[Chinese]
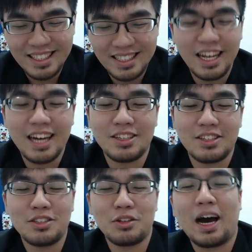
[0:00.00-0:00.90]
其他的角
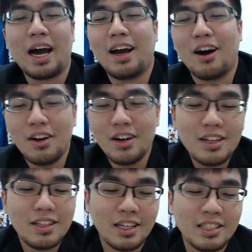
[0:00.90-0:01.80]
色就还好，
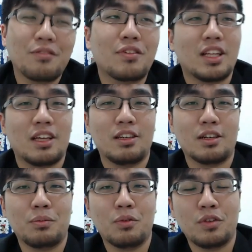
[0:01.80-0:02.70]
那像
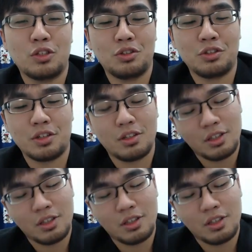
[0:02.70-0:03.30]
Fnatic 部分 s h o u k